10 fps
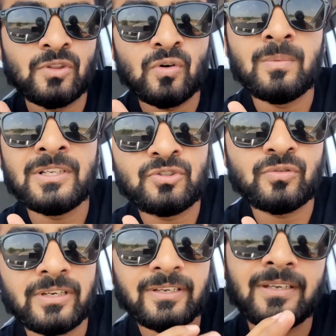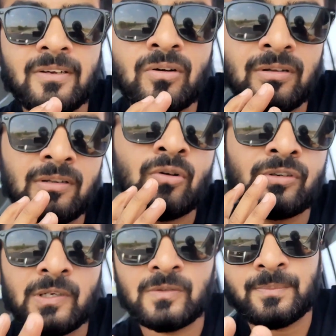दो बज चुके हैं और
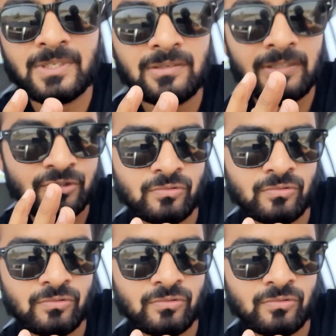लॉकडाउन अपना लग